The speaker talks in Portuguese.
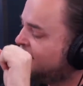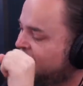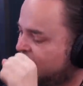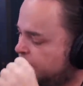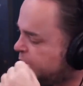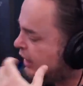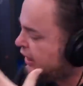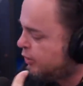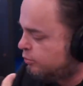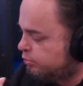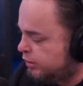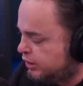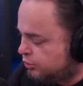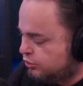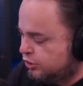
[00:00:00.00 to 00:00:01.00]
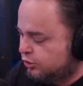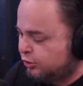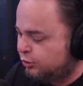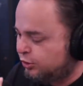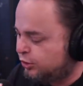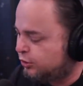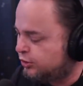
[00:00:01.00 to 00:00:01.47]
Não porque ela é um bicho
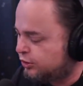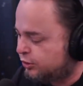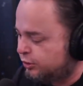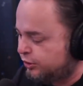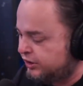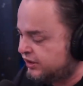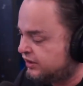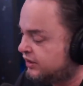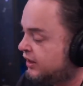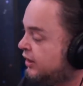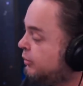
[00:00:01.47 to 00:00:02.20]
destruidor de coisas,